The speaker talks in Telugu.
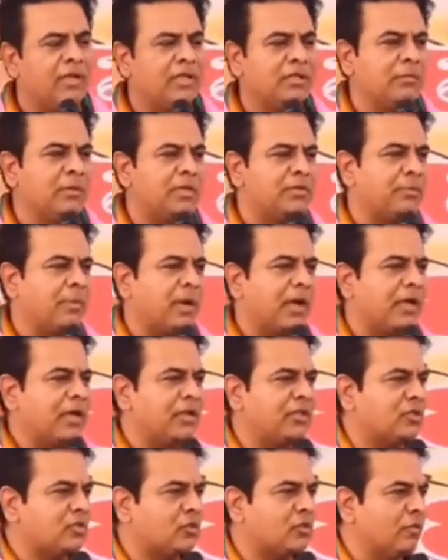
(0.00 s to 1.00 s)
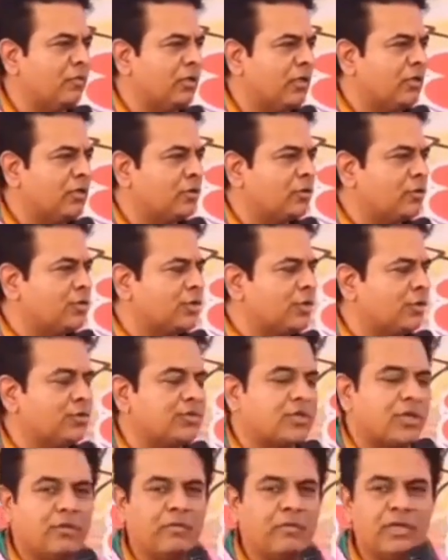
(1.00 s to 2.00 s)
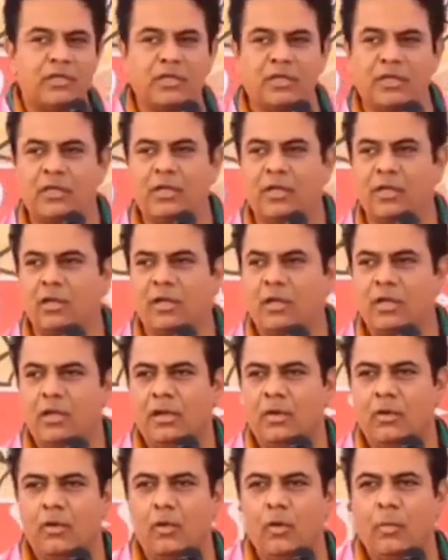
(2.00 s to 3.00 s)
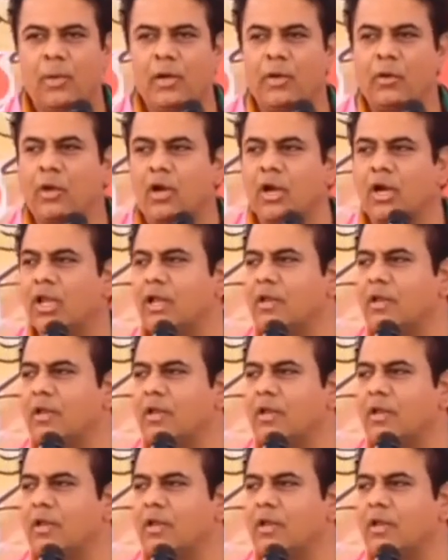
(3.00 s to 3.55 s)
వేయింది మంచి బకెట్ తీసుకొని వేయింది ఖుషి ఖుషిగా వేయింది లోపలికి ఒక్కటే